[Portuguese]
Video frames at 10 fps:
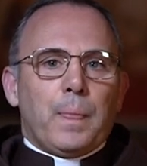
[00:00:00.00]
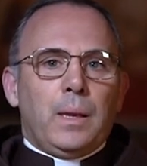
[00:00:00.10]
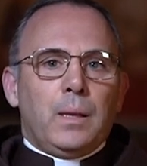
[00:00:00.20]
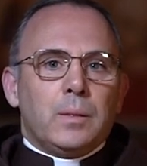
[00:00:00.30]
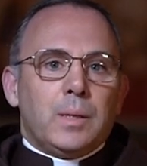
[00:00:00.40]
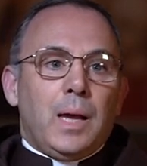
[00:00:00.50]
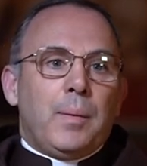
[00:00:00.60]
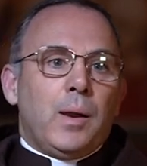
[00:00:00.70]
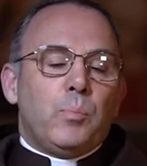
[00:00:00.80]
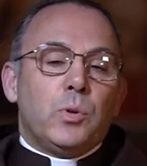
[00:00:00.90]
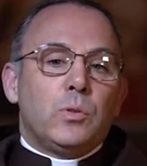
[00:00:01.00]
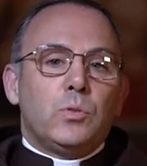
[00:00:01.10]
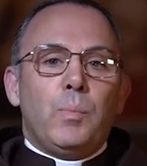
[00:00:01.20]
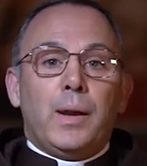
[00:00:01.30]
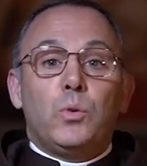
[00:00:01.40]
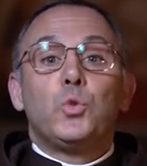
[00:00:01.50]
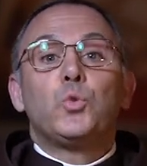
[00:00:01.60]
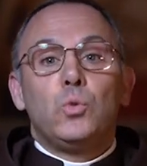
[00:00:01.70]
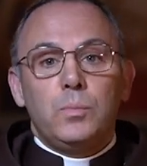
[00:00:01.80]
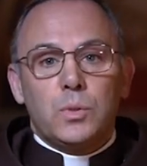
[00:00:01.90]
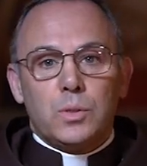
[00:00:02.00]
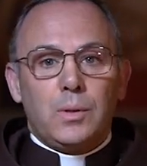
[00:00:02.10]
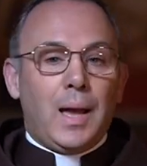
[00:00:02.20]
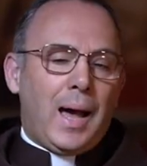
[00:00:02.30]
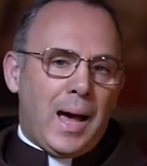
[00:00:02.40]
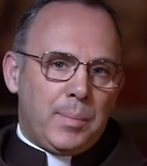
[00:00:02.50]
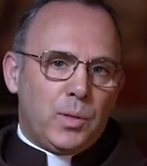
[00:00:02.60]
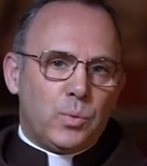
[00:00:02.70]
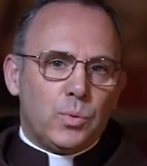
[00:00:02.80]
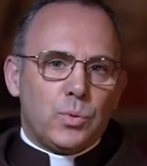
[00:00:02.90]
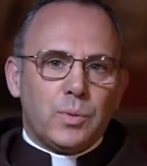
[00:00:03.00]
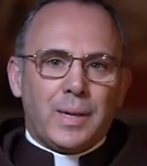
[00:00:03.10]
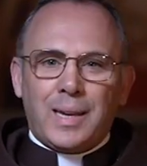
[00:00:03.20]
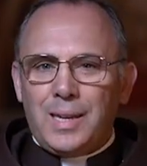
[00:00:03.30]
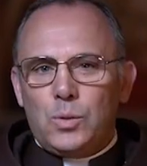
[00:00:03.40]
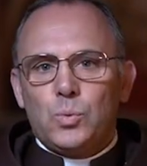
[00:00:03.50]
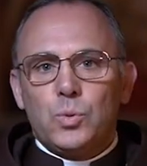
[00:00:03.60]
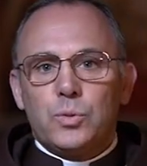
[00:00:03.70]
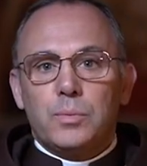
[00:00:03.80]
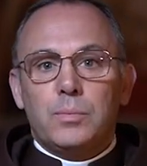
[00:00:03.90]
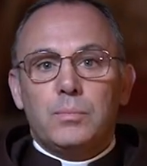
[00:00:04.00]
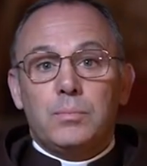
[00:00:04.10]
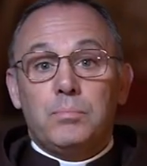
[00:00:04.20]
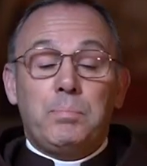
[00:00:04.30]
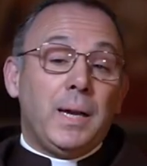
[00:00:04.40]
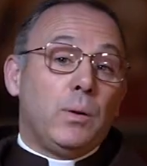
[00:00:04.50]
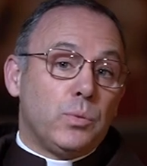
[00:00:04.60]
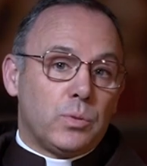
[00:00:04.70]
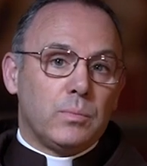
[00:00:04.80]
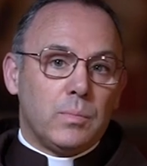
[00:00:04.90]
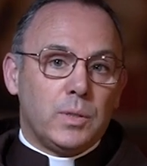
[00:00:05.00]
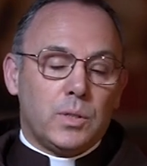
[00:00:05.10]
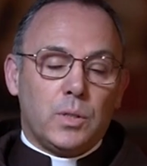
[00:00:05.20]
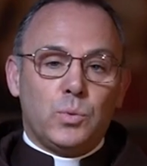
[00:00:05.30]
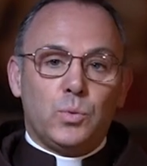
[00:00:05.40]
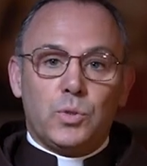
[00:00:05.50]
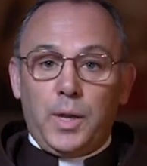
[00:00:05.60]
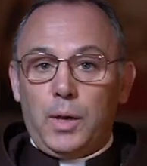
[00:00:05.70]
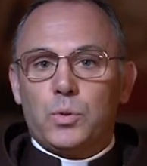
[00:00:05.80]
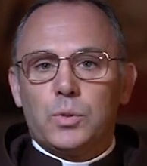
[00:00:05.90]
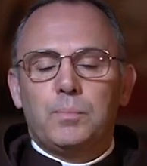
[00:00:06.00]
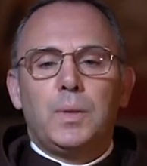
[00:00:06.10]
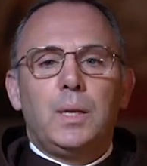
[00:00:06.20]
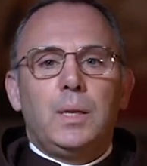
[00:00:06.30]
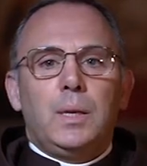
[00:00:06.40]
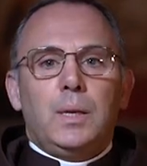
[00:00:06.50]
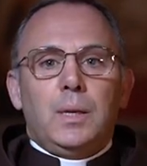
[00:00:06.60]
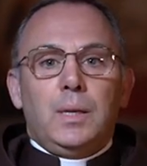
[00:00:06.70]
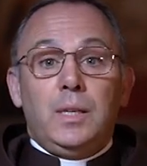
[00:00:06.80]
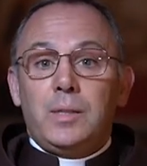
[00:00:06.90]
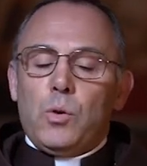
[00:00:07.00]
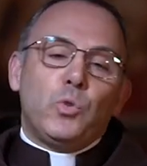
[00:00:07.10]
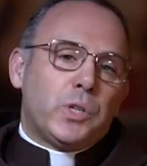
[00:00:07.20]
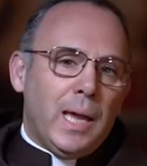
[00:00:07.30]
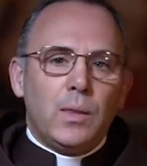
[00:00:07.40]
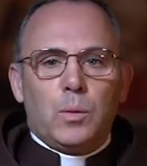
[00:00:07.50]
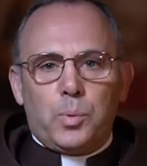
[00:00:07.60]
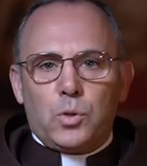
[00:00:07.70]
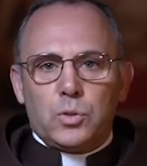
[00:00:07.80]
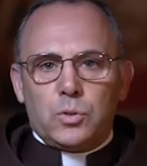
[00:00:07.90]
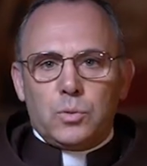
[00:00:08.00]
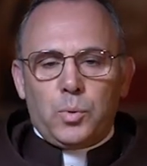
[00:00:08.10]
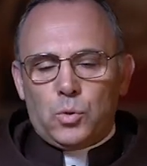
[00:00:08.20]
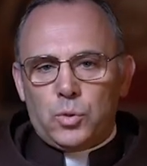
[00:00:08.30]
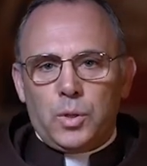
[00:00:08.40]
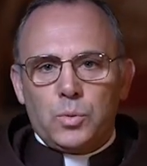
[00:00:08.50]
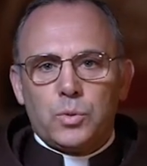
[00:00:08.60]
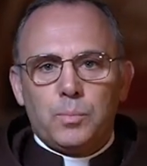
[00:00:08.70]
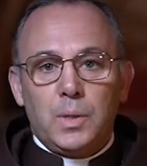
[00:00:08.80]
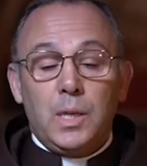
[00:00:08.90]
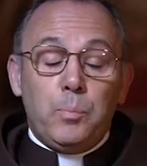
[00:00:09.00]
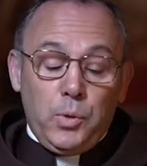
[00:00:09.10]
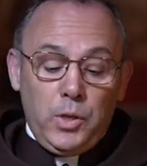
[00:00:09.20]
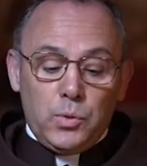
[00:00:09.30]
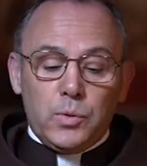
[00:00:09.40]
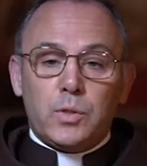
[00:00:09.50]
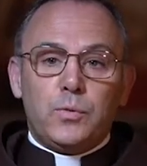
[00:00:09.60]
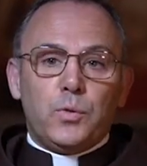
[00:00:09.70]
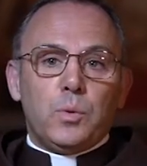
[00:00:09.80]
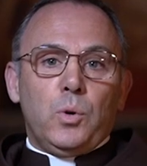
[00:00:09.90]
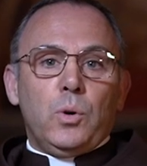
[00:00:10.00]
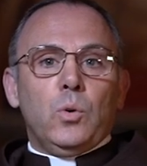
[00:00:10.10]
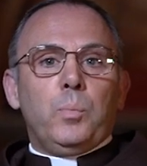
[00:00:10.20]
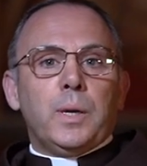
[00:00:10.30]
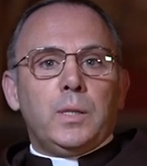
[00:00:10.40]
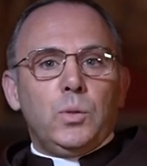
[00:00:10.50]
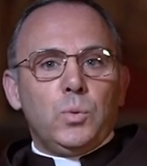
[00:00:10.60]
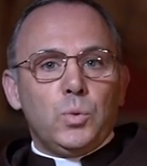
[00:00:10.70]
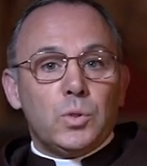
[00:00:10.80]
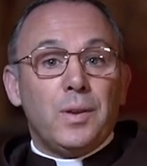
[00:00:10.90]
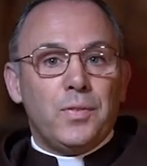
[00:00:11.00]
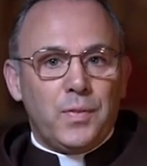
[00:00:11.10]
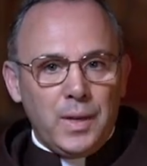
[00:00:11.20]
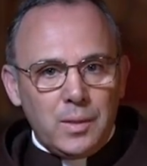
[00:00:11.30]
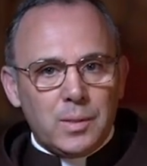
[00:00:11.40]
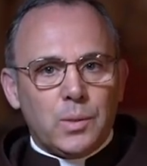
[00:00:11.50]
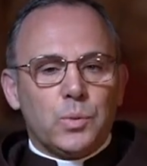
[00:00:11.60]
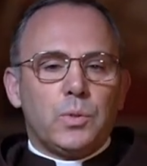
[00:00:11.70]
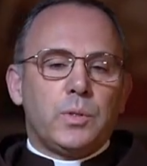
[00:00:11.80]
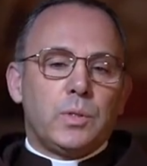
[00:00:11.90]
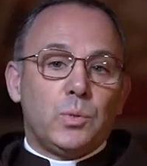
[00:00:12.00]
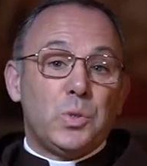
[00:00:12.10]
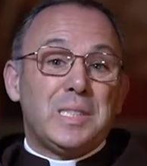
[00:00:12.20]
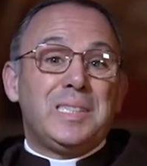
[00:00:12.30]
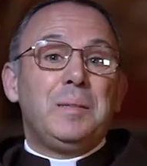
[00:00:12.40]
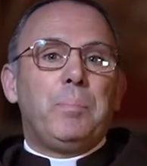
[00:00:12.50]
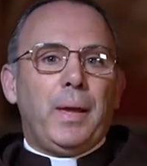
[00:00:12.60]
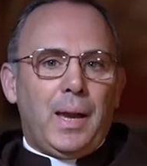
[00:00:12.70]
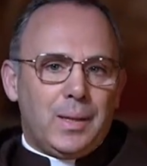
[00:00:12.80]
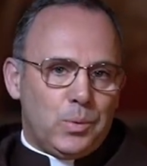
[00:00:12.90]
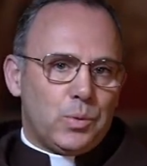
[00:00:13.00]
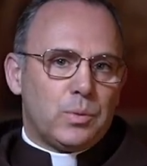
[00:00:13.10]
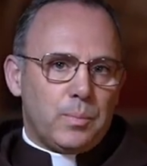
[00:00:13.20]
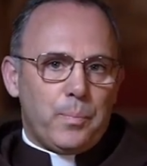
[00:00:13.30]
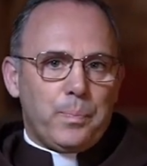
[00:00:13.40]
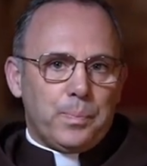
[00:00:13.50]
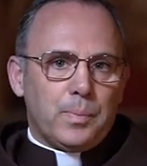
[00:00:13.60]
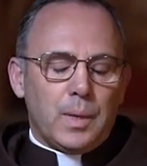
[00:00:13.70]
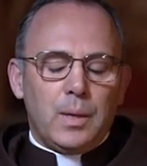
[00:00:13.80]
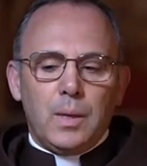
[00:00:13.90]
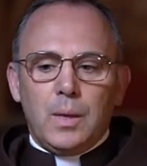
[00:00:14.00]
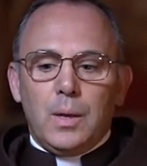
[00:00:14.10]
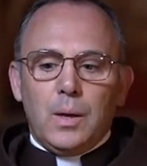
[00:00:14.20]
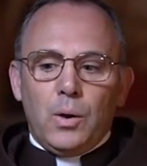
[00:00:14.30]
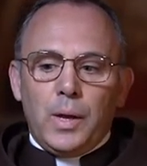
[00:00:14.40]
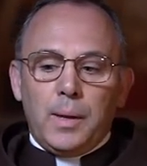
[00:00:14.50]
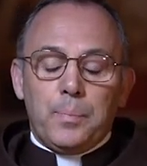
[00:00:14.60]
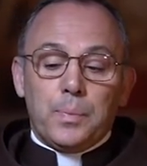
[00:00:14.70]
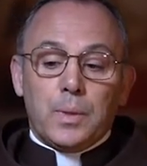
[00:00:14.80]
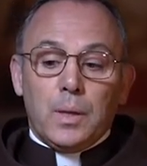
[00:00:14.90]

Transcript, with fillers: eles acabaram por tomar costumes hábitos, ritos pagãos, ou seja, dos gregos. E isso era um escândalo para os, para os judeus. E por isso se formou o partido dos fariseus, ou seja, dos separados. Ora,